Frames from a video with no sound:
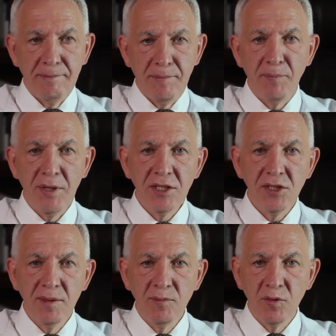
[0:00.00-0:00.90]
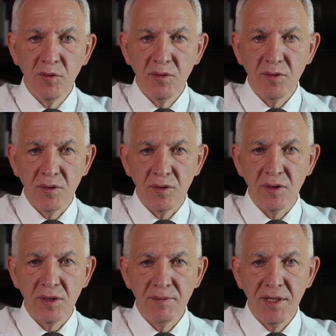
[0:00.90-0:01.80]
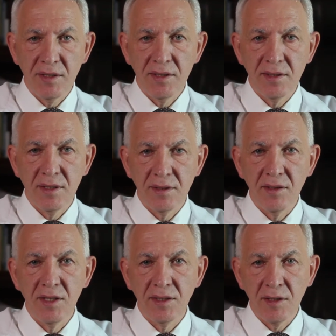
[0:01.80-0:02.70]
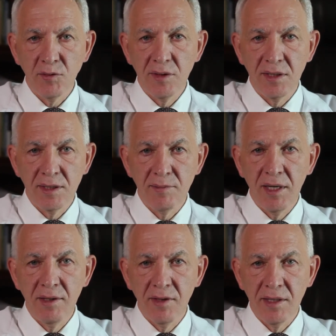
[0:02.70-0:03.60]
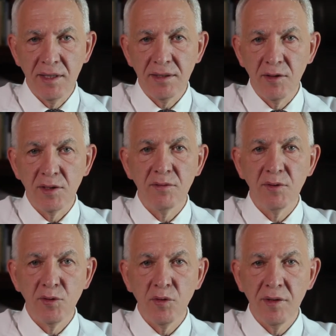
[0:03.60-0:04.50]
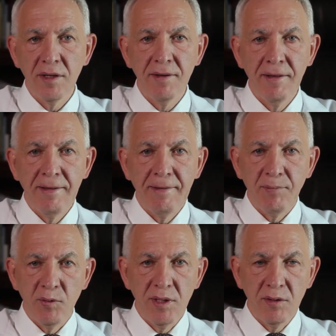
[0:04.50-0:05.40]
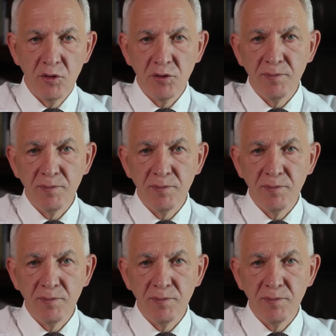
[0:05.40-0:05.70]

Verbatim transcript: По-прежнему э, смертность от сердечно-сосудистых заболеваний остается высокой, но я должен